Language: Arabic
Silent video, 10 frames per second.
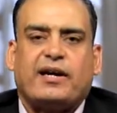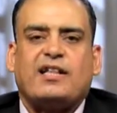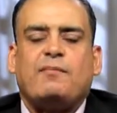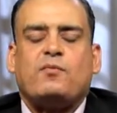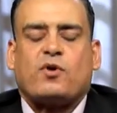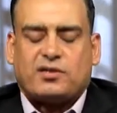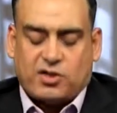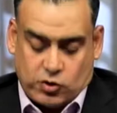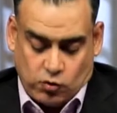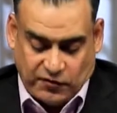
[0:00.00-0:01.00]
الكتاب
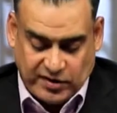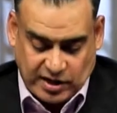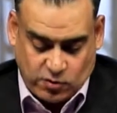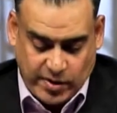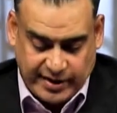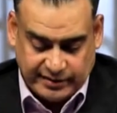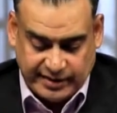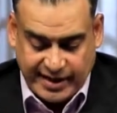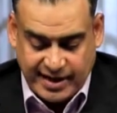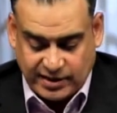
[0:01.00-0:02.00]
المقدس يقول في تكوين
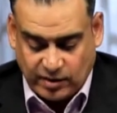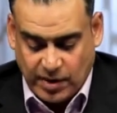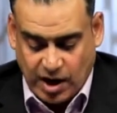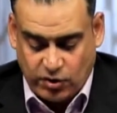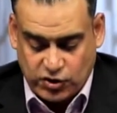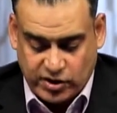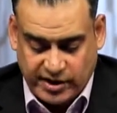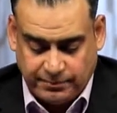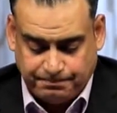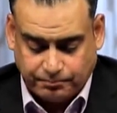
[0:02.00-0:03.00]
3
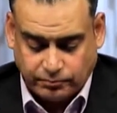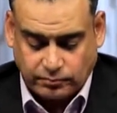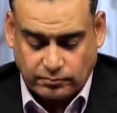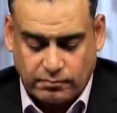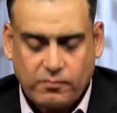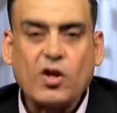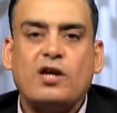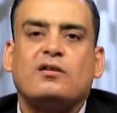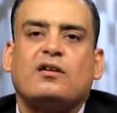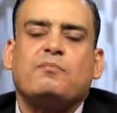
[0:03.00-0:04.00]
24
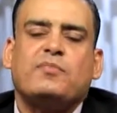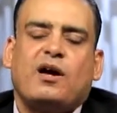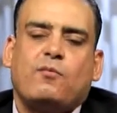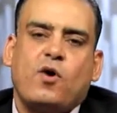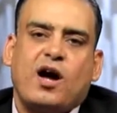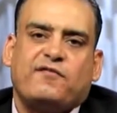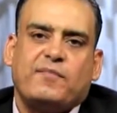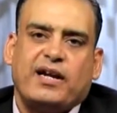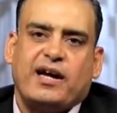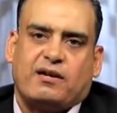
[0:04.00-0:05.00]
إن الرب راح موقف
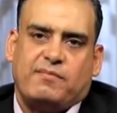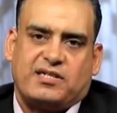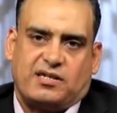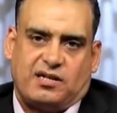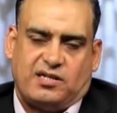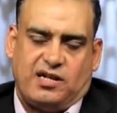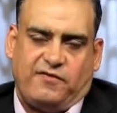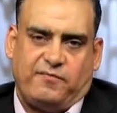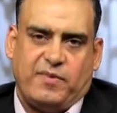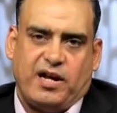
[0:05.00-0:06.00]
ملاك ماسك
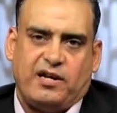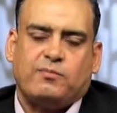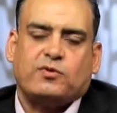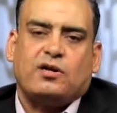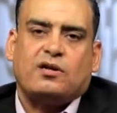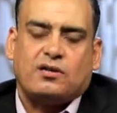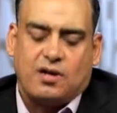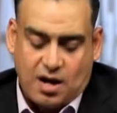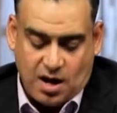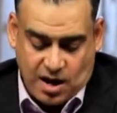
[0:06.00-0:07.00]
سيف بلهيب نار
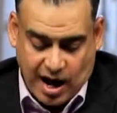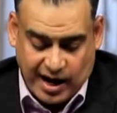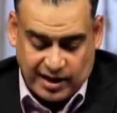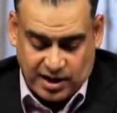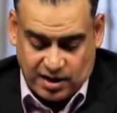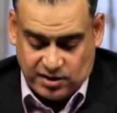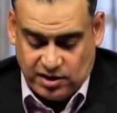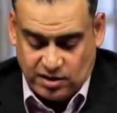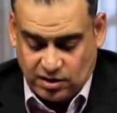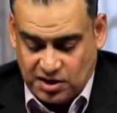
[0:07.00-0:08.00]
على
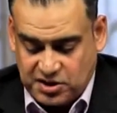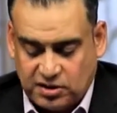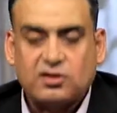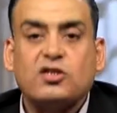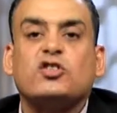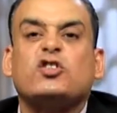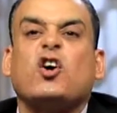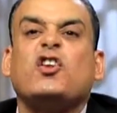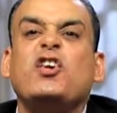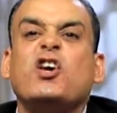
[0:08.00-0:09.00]
لحراسة
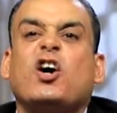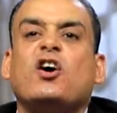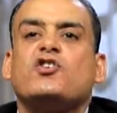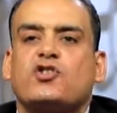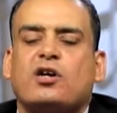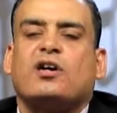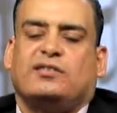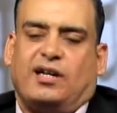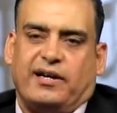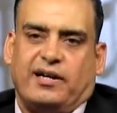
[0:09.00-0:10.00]
طريق
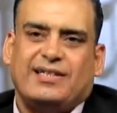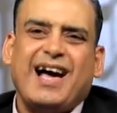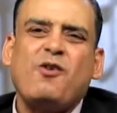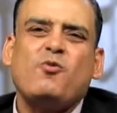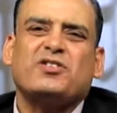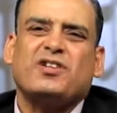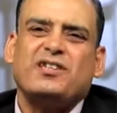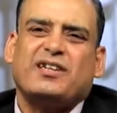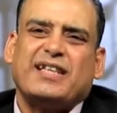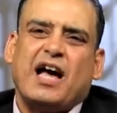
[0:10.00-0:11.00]
شجرة الحياة ده أول
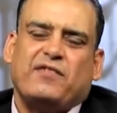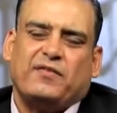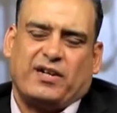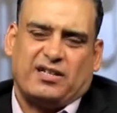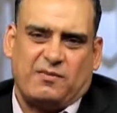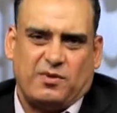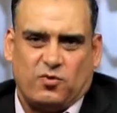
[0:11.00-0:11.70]
طريق اتقفل في الكتاب